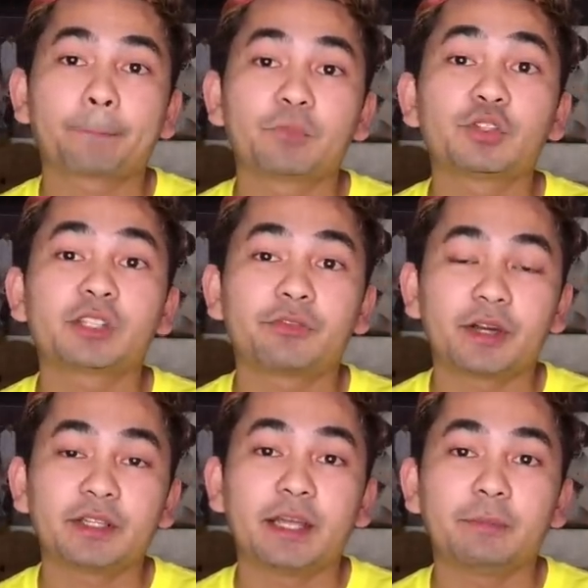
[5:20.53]
doon sa
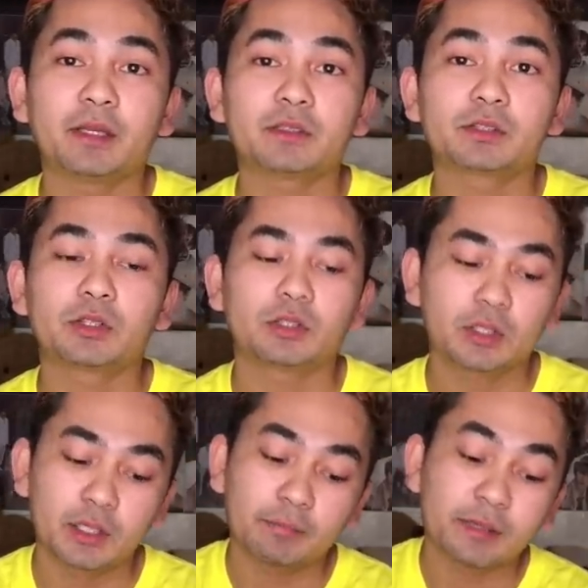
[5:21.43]
friend namin. So,
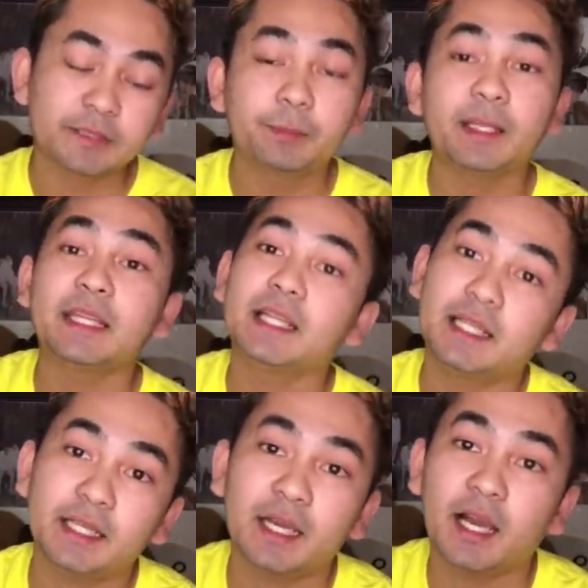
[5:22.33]
mas
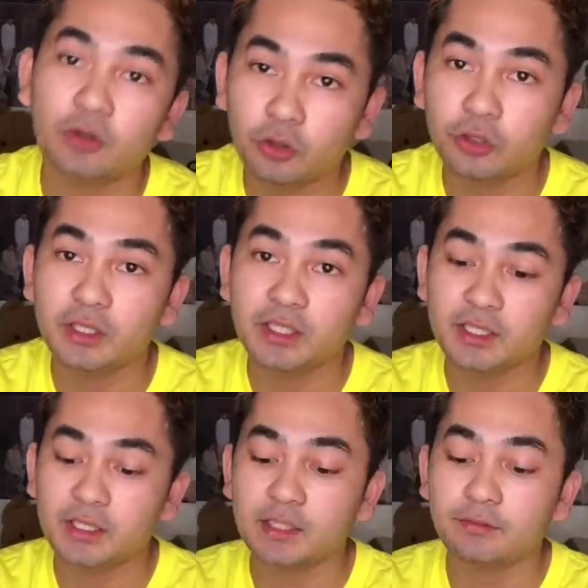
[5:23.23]
pinili ako
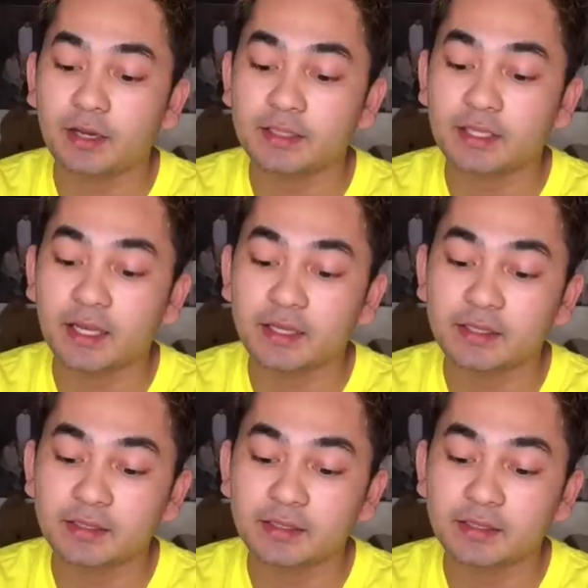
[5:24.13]
ni Ivana